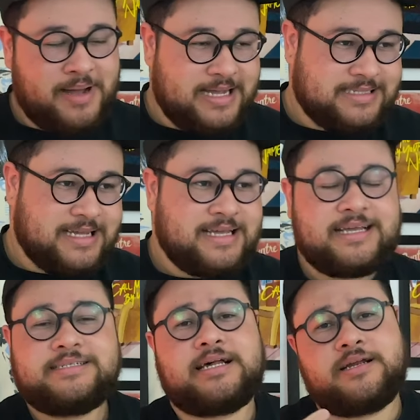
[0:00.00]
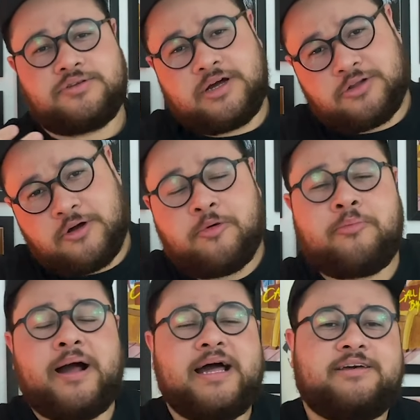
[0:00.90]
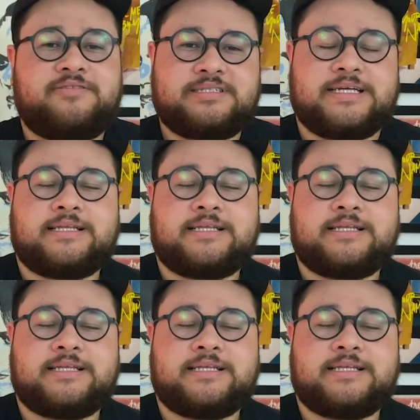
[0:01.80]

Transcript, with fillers: Paz, que saiu da Globo para fazer